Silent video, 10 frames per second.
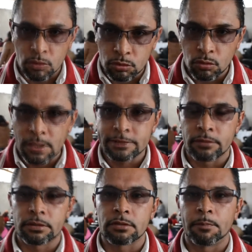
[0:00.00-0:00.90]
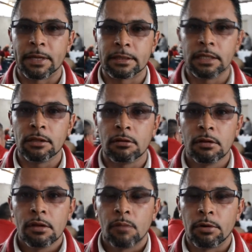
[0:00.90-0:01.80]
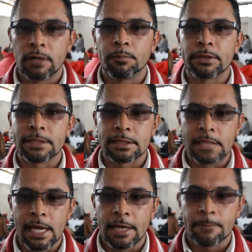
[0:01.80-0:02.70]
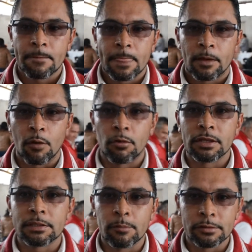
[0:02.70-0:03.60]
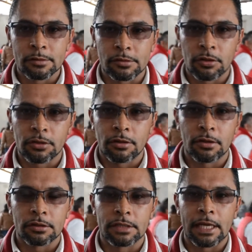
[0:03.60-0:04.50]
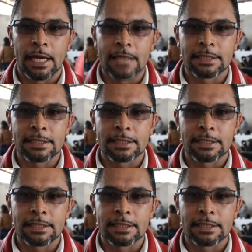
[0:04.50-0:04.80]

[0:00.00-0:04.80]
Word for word: estructuras de nuestro partido, bueno, pues estén, como decimos nosotros, eh,